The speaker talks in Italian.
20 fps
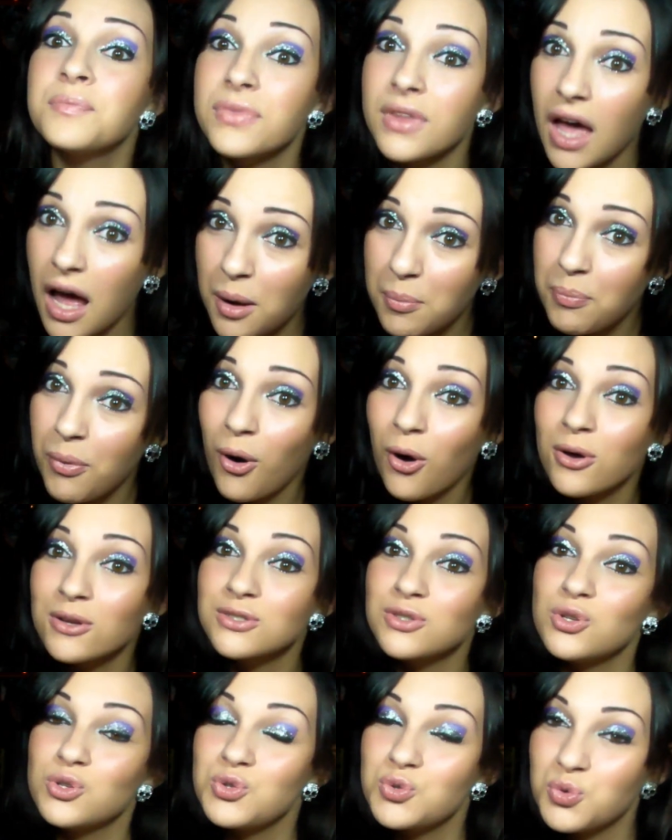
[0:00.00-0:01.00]
al
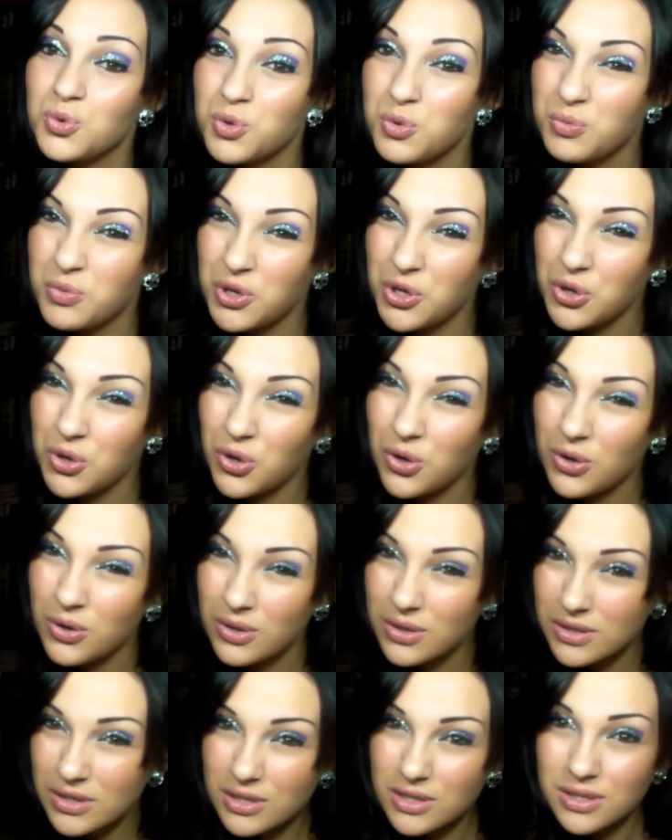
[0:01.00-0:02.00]
post sul mio
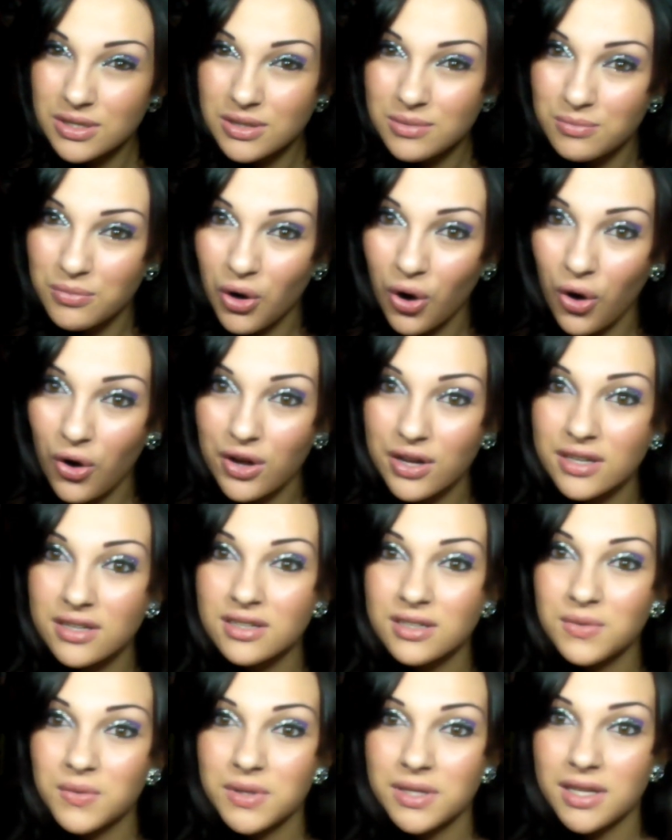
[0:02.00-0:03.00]

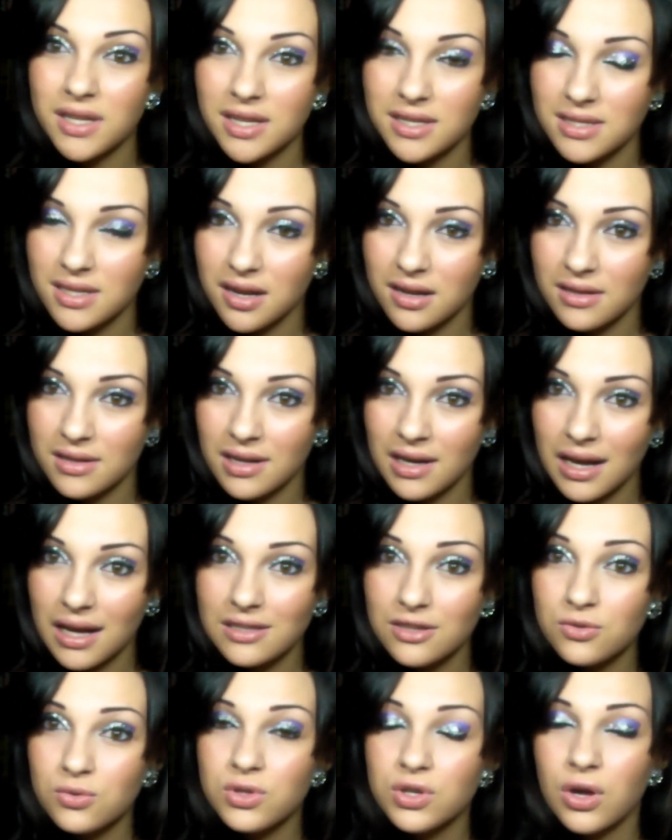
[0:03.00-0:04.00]
blog quindi lì saranno
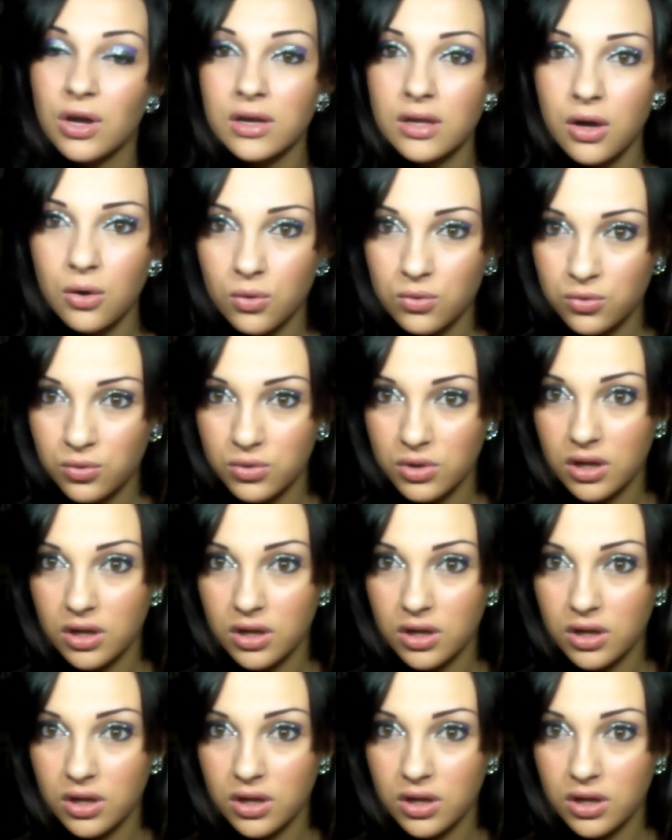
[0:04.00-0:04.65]
elencati tutti anche con tutte le